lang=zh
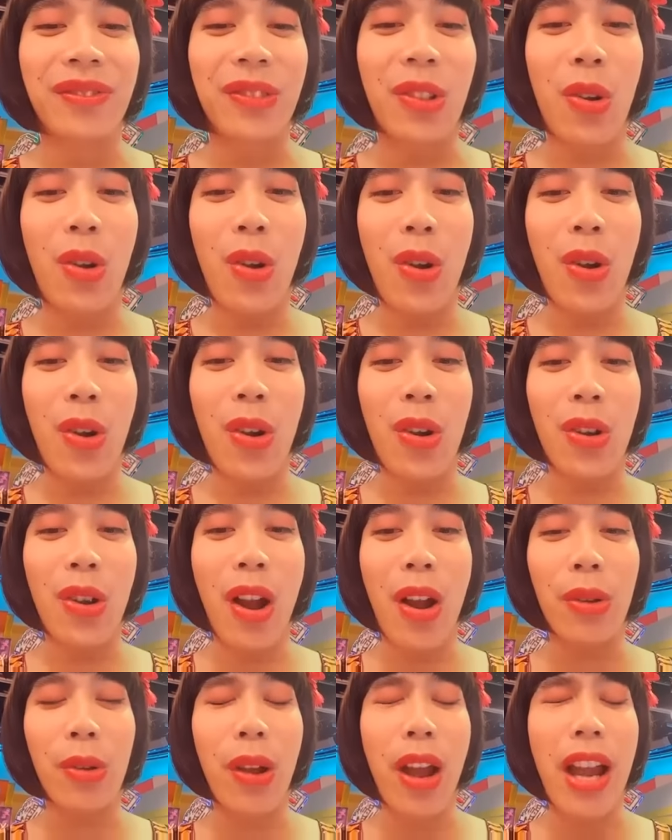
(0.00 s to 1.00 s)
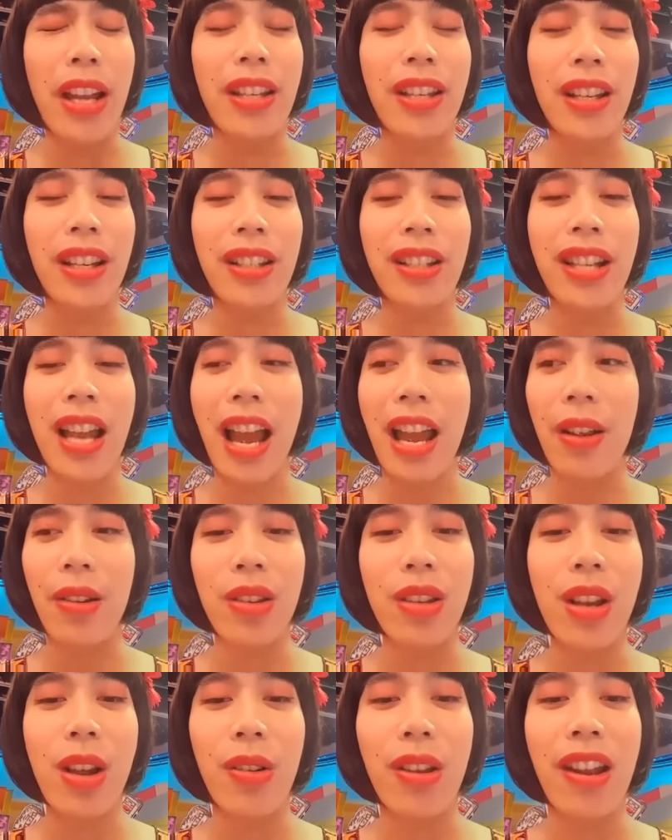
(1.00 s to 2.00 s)
哦，有好多爱心跟赞，还有
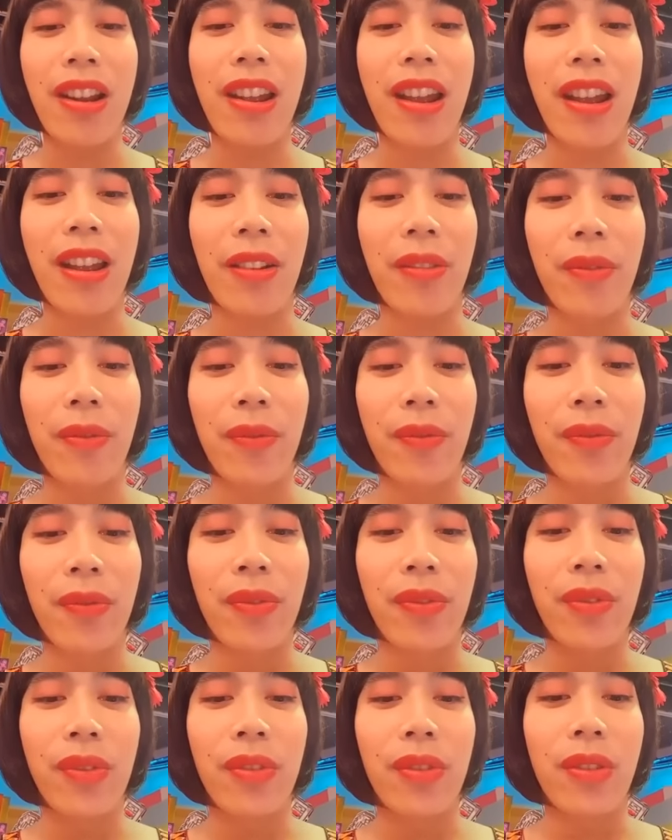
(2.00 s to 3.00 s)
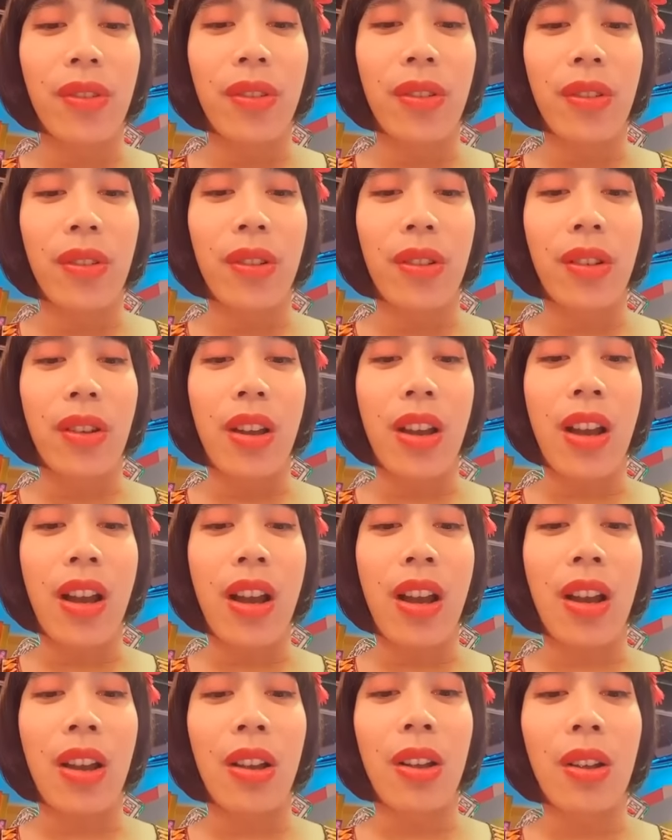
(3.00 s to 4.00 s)
笑脸呢！
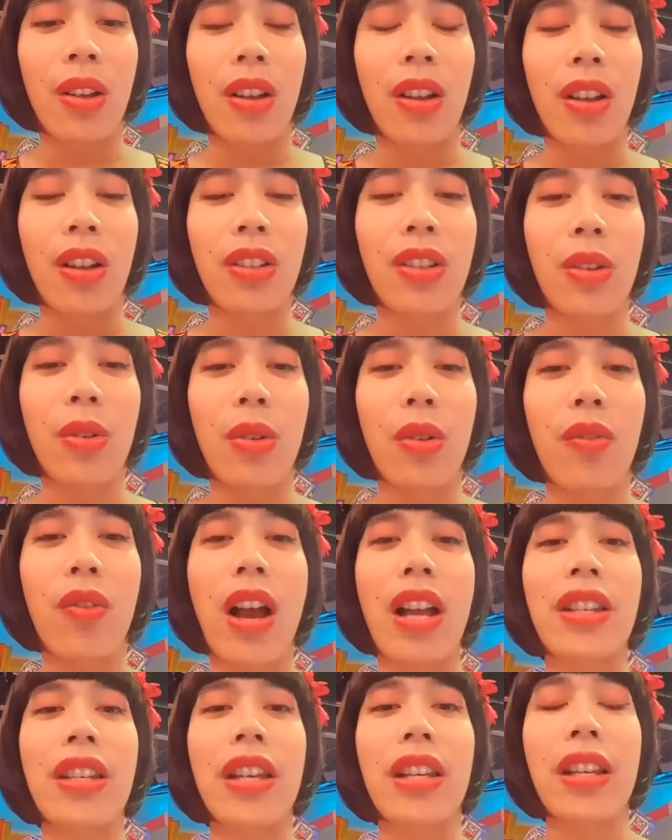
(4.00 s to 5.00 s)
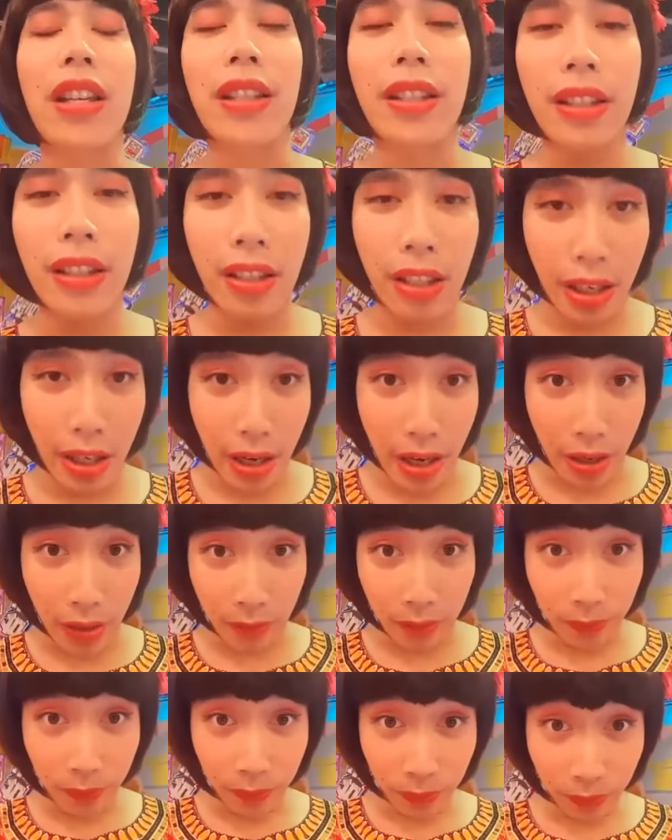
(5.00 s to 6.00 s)
啊，而且我发现一件事情哎，
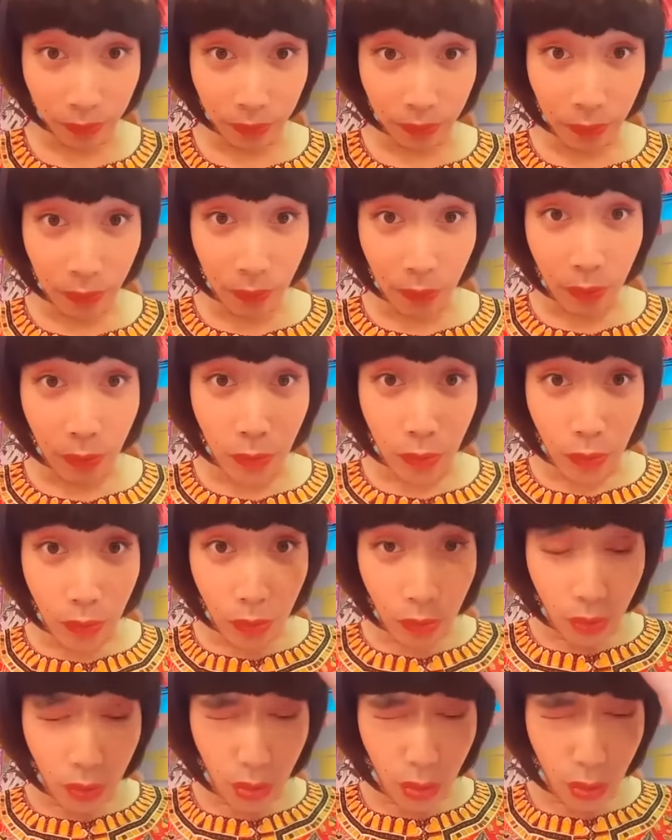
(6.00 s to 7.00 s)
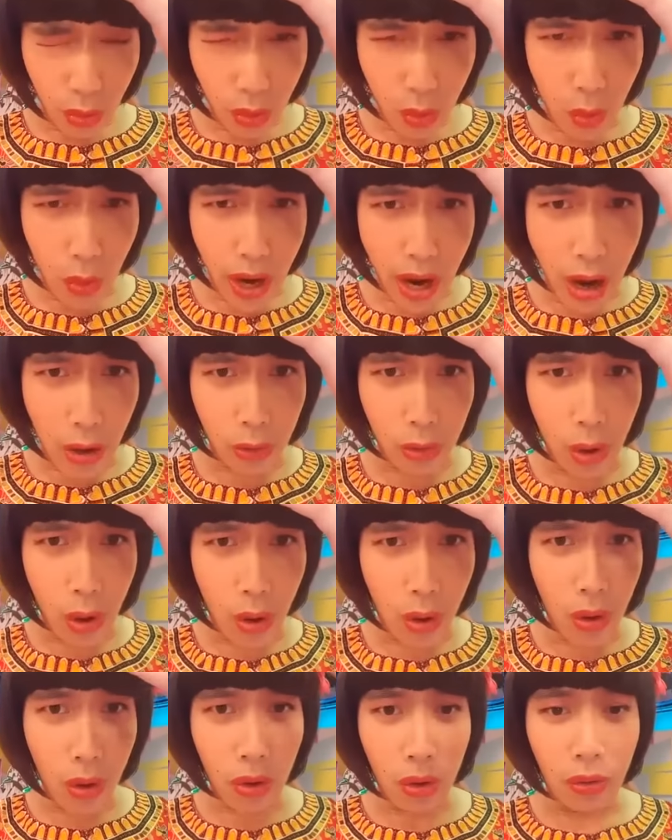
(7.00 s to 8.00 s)
就是我胃好
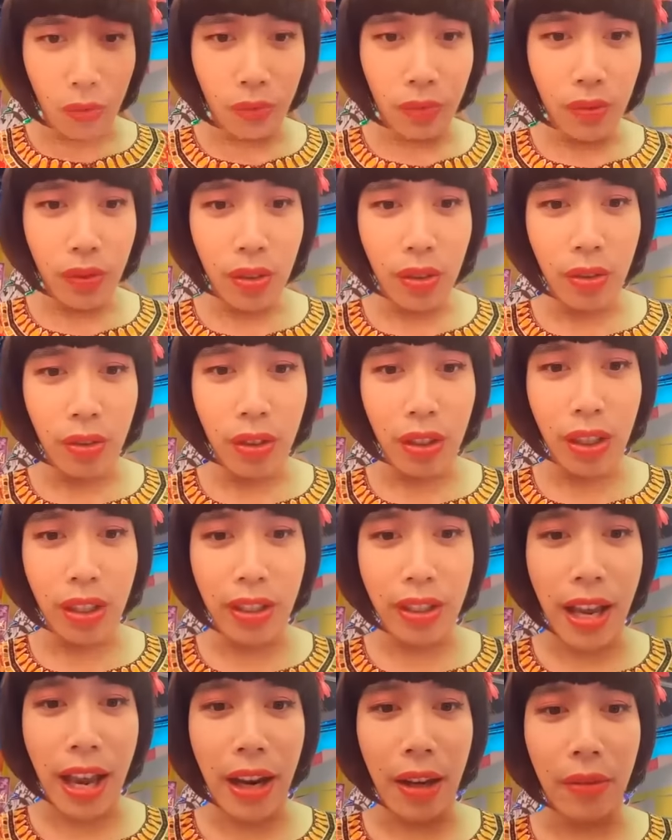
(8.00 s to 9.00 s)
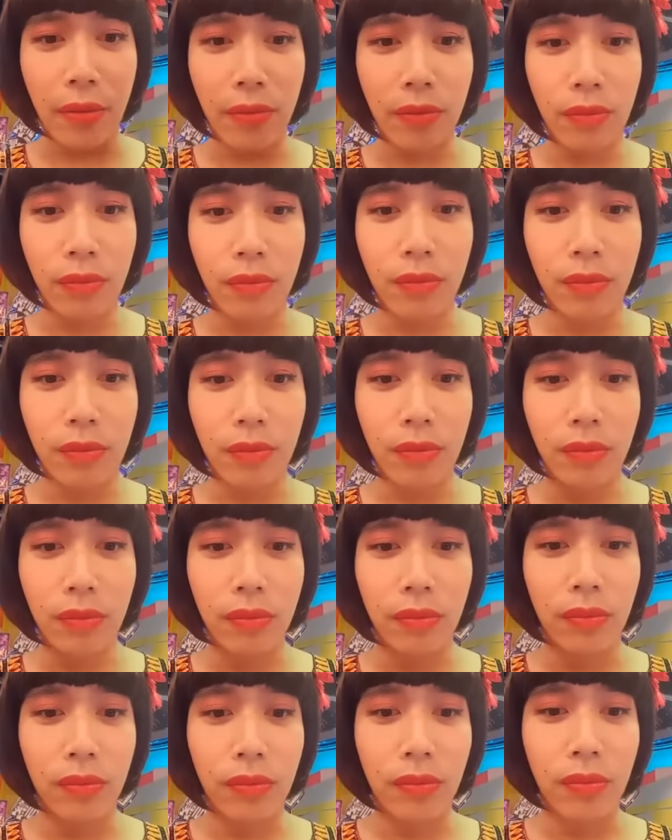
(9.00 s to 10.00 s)
痛现在
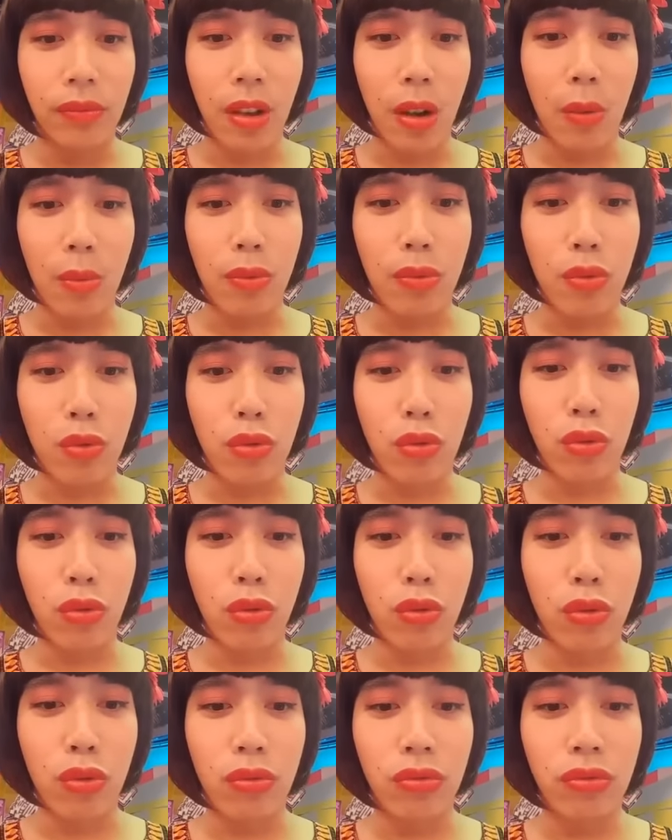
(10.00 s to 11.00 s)
好不舒服。